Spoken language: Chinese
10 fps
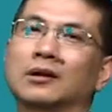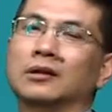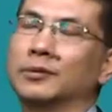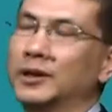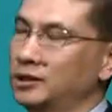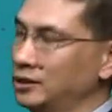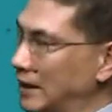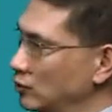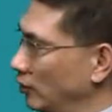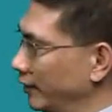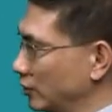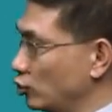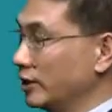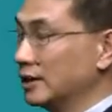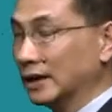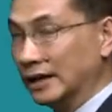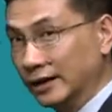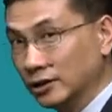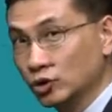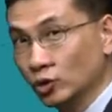那么这是他所谓的缺点的
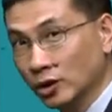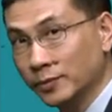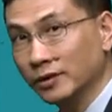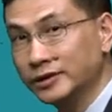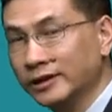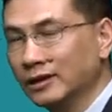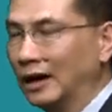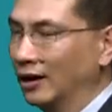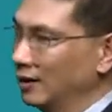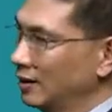两条主要的表现啊。